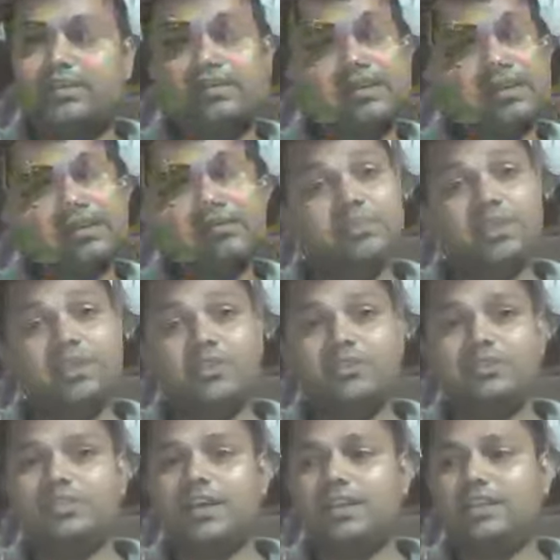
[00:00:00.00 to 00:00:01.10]
देखिए मेरी
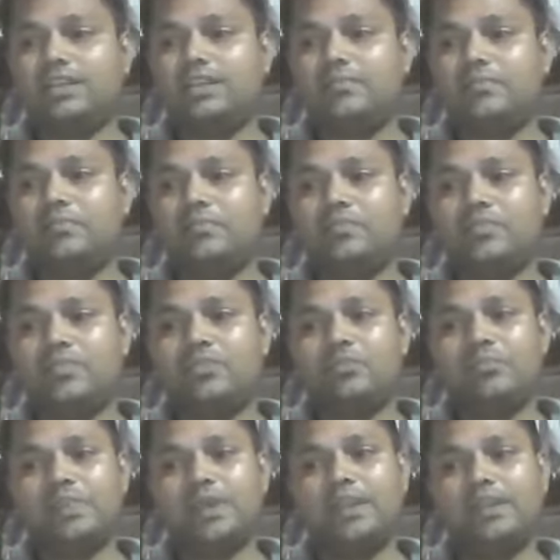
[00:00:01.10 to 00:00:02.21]
उस्तादी तू
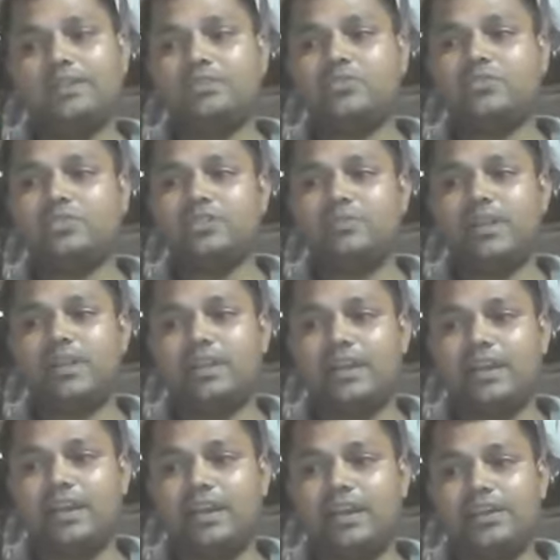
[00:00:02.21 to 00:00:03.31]
पहले से सोचे बैठा
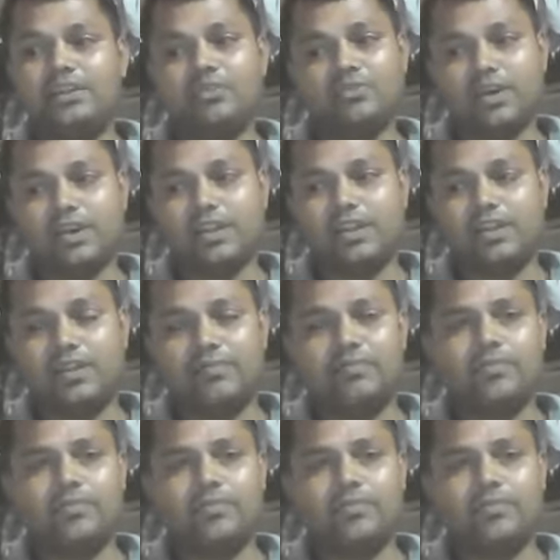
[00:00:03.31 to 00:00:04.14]
है कि तू हारेगा